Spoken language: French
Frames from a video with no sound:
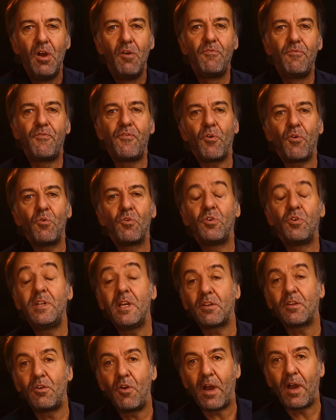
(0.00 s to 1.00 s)
vous feront
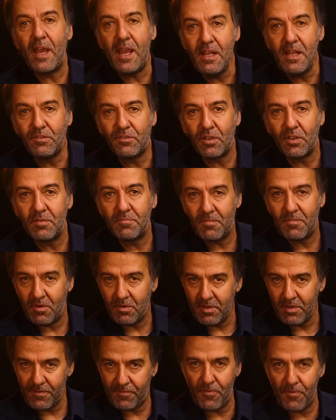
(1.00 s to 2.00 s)
connaître leur
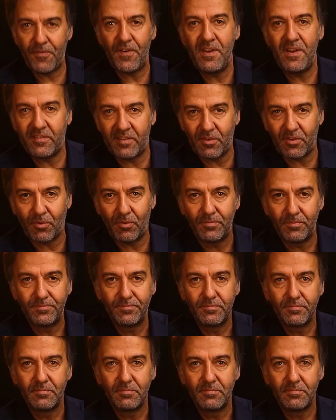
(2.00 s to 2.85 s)
étonnement et vous féliciteront.